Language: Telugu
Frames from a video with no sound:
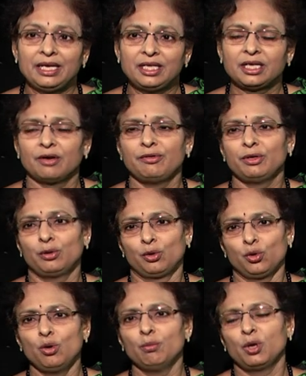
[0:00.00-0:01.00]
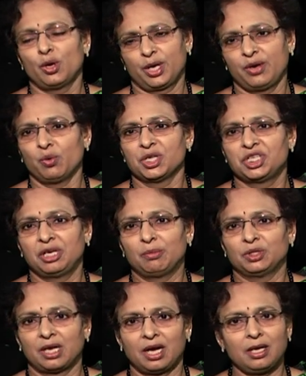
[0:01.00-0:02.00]
ఇంటర్వ్యూ రూమ్లోకి వచ్చే
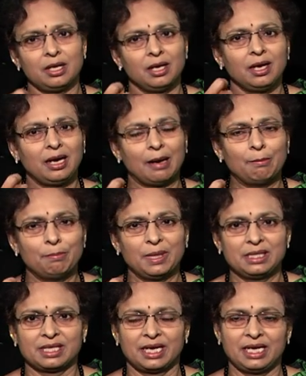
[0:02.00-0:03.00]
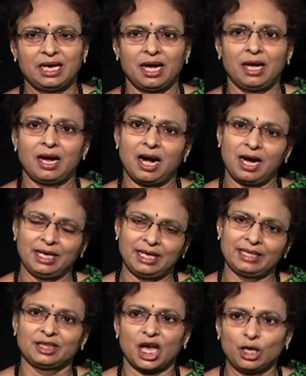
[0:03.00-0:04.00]
ముందర కంపల్సరీగా
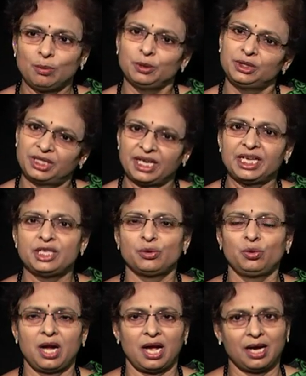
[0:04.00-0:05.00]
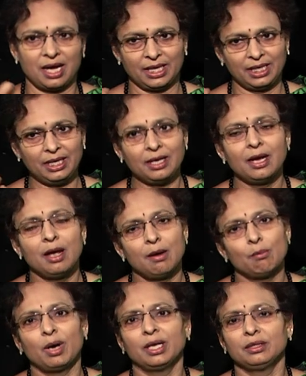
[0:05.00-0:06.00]
అంటే తలుపు తెరిచి ఉన్నా కానీ
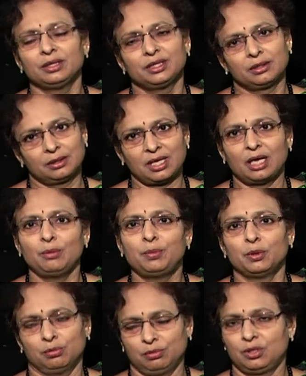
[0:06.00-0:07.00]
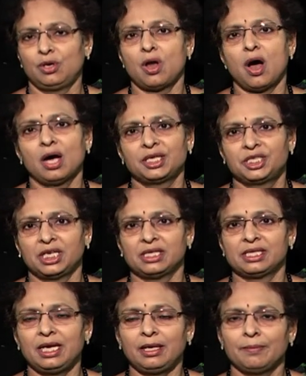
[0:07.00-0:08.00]
మనం తలుపు నాక్
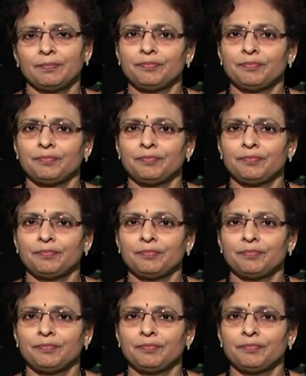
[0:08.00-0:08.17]
చేసి